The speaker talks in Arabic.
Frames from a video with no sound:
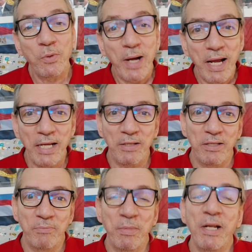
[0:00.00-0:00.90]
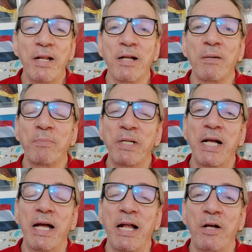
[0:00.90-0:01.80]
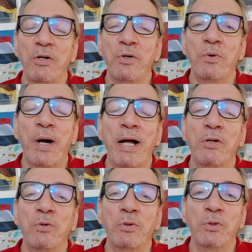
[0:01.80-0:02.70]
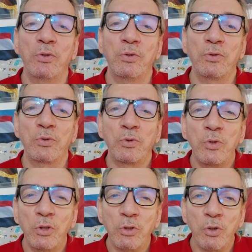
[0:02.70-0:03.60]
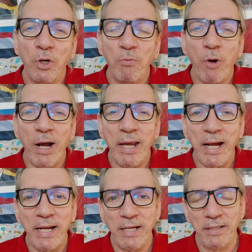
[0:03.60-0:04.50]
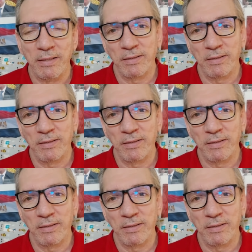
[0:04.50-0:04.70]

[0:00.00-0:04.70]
واحد منا ربنا خلقه وعنده طولة روح معينة